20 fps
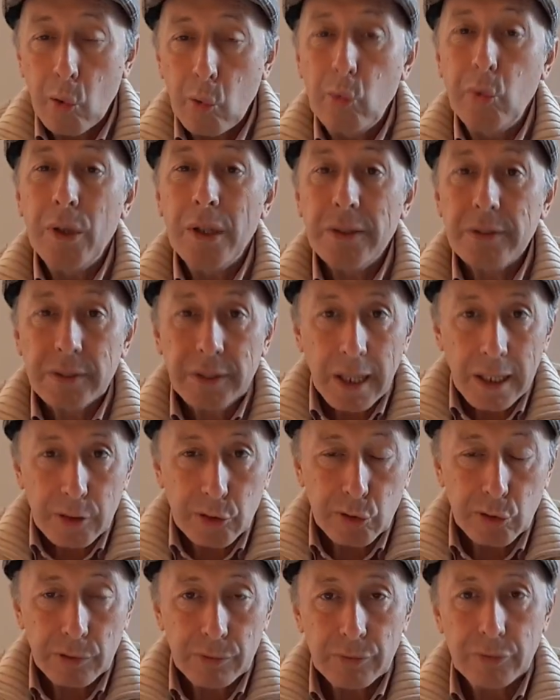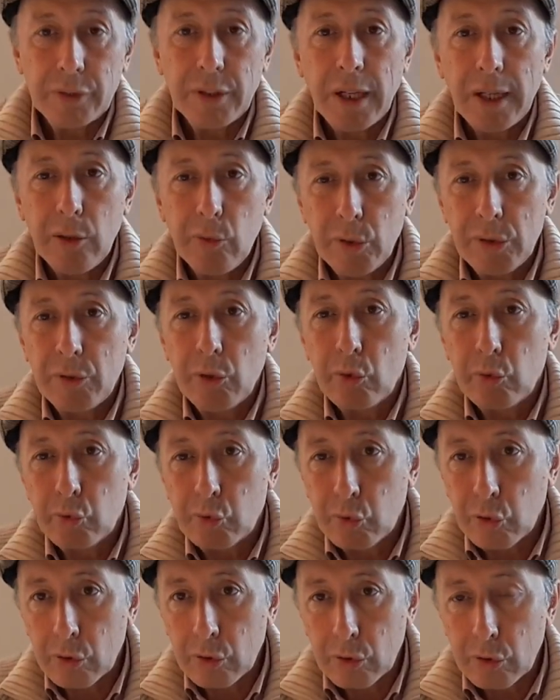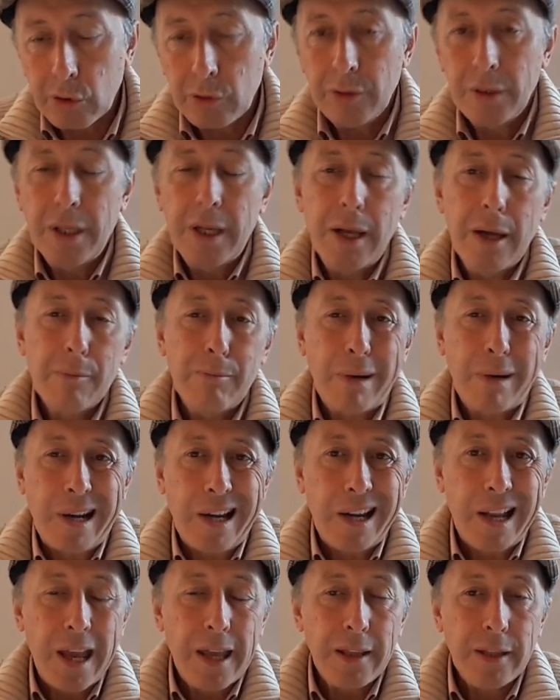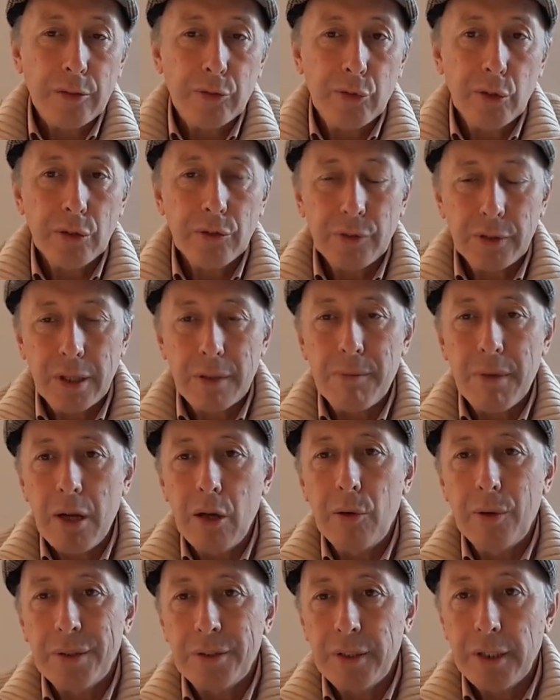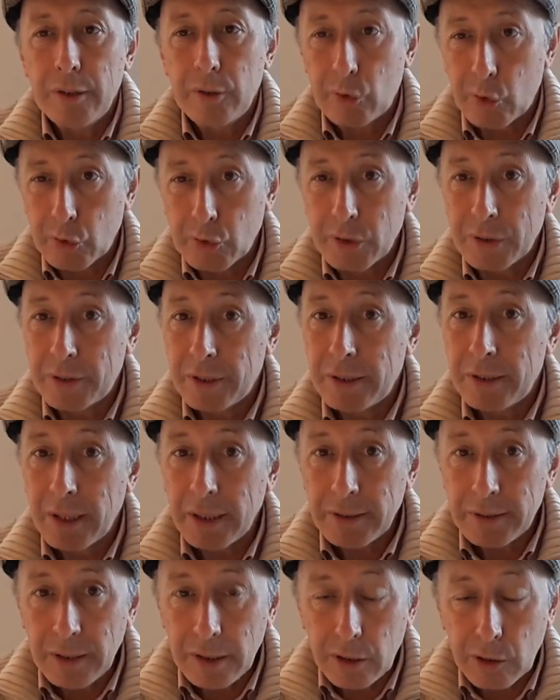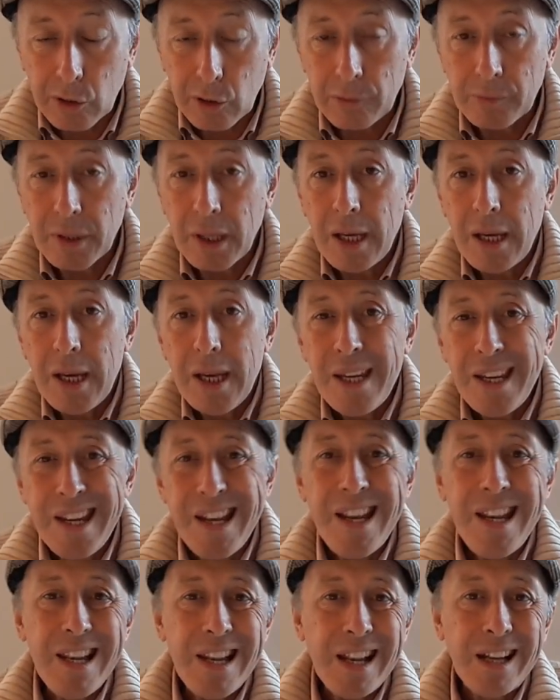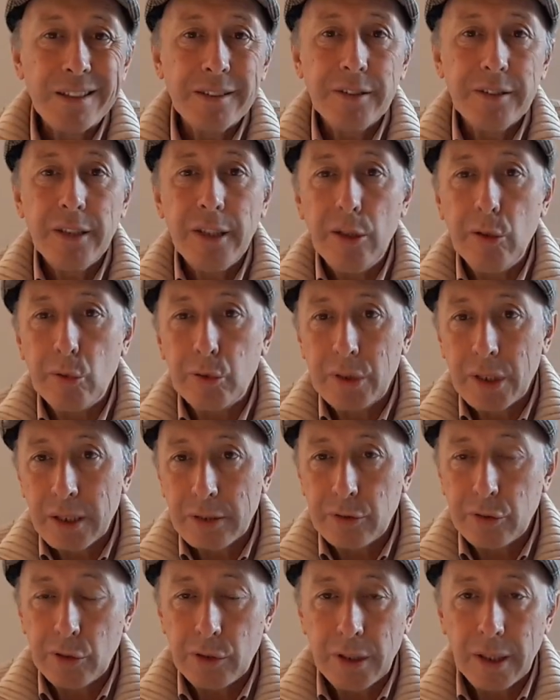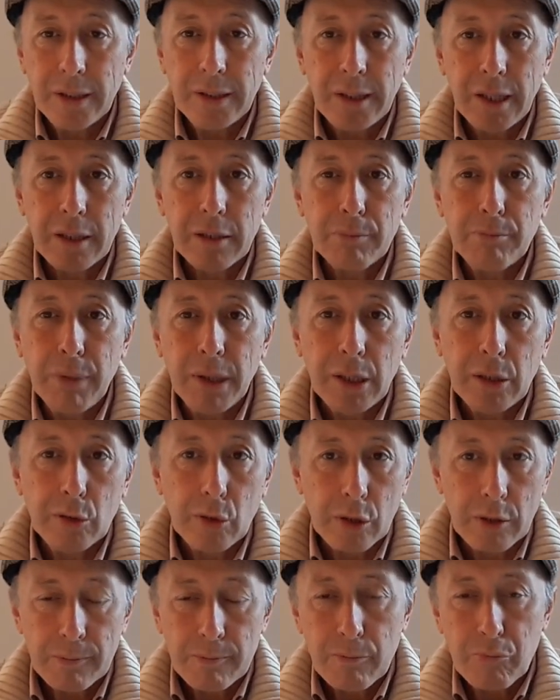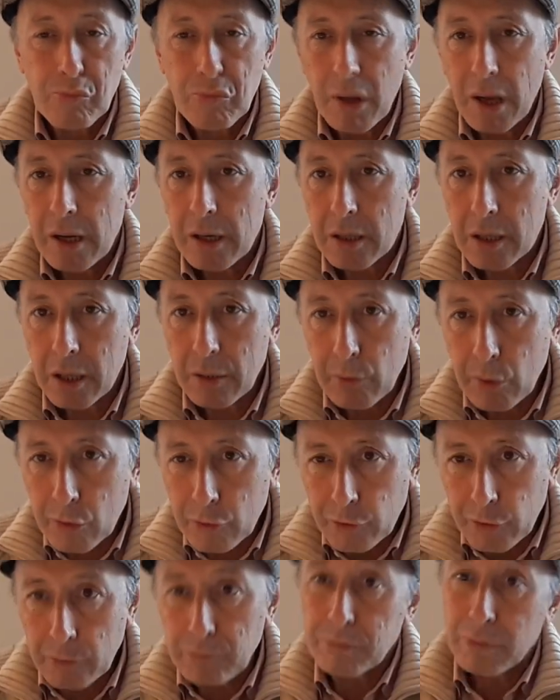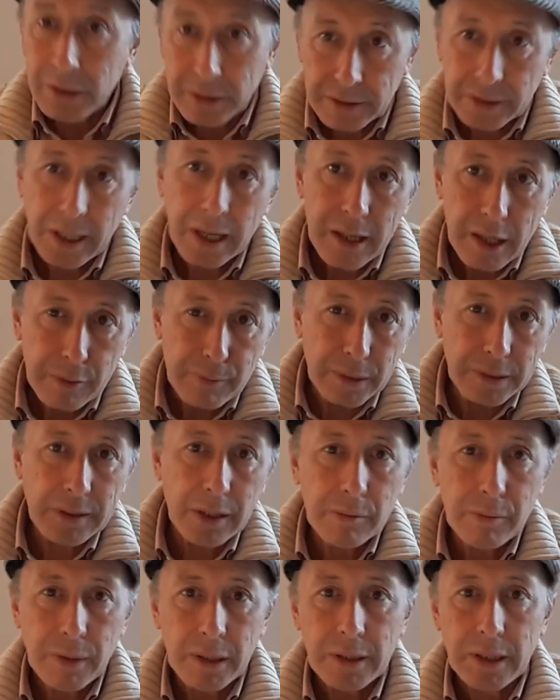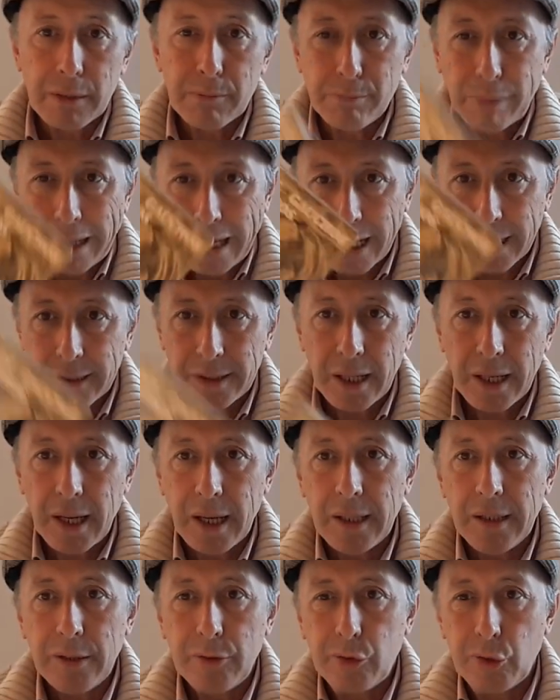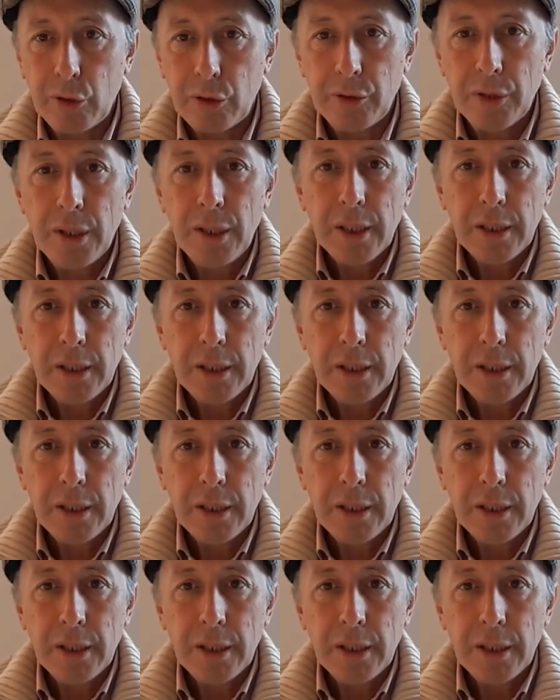Un ensayo de Luis Soto para la edición de 1965 y las ilustraciones de Víctor Rebufo, ya especialmente para esta edición